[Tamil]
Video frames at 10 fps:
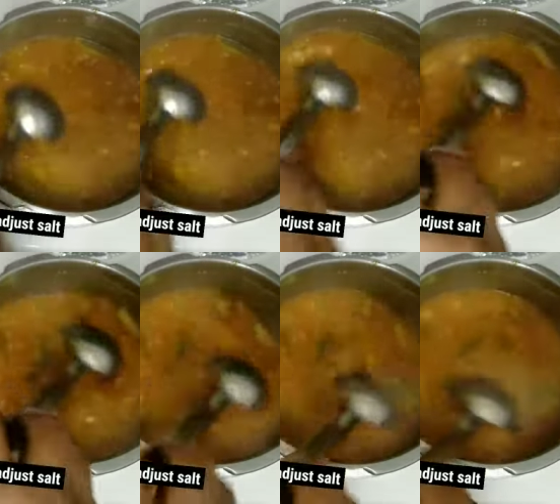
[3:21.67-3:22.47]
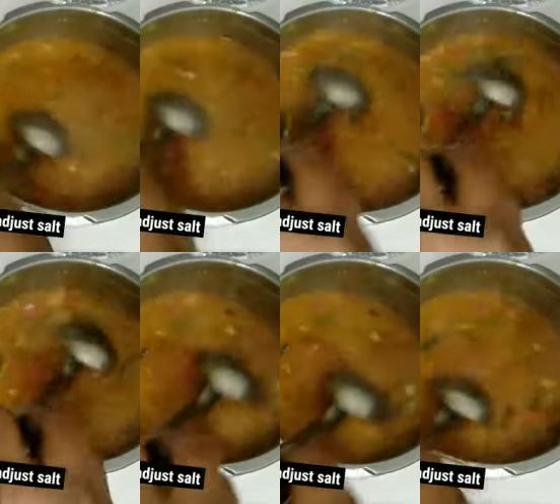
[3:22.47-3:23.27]
இப்போ உப்பெல்லாம் சரியாக
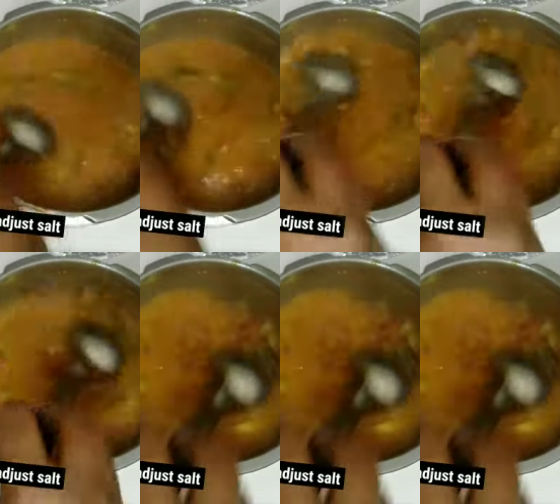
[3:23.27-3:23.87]
இருக்கான்னு பார்த்து சேர்த்திக்கோங்க